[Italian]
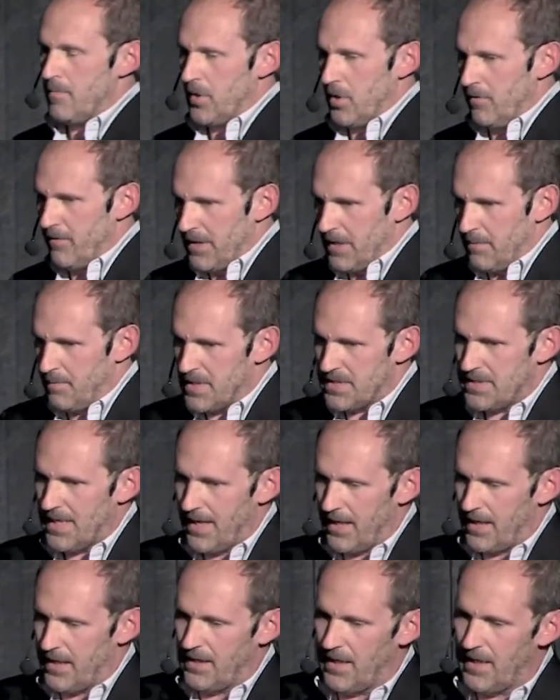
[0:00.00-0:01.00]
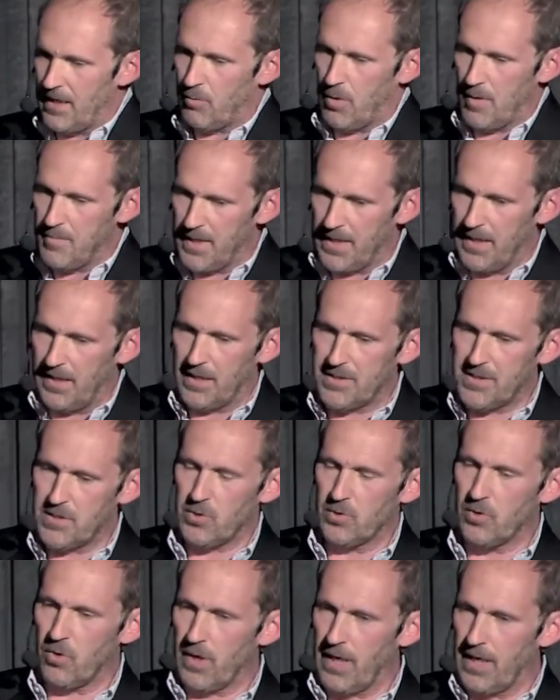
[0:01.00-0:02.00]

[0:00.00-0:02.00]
Dovete pensare che nell'acqua marina ci sono